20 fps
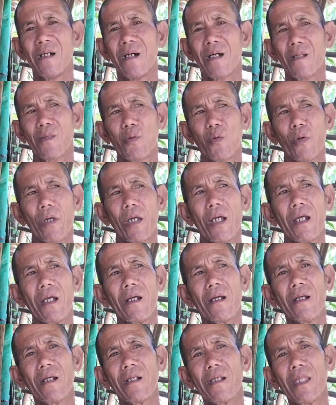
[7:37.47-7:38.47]
nyo natatamba si
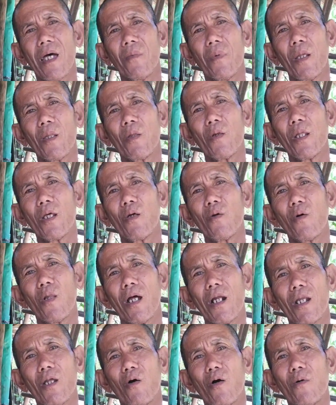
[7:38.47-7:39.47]
kuya? Sabado din ko
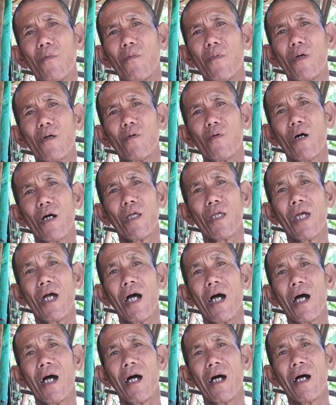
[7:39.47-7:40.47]
lang daw.
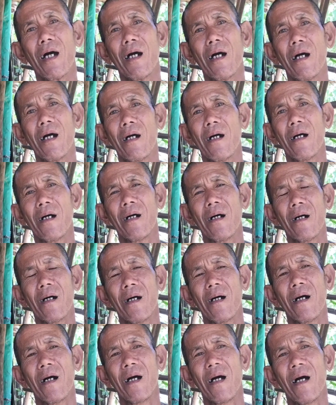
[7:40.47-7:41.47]
Hmm.
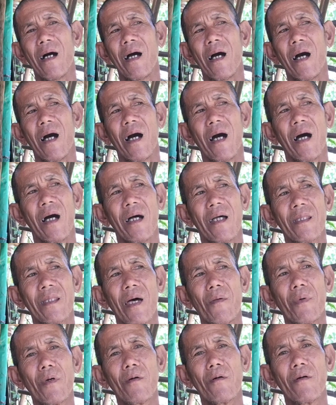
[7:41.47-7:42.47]

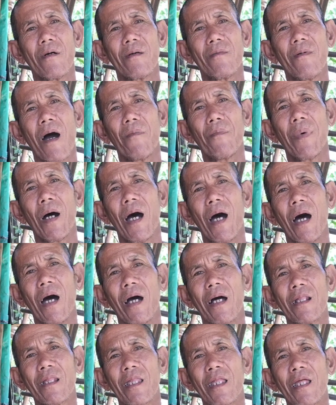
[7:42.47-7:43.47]
Sabi ko,
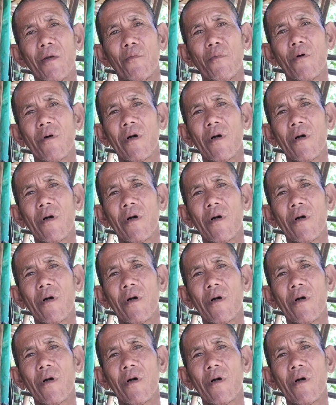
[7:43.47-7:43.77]
mapag... Hindi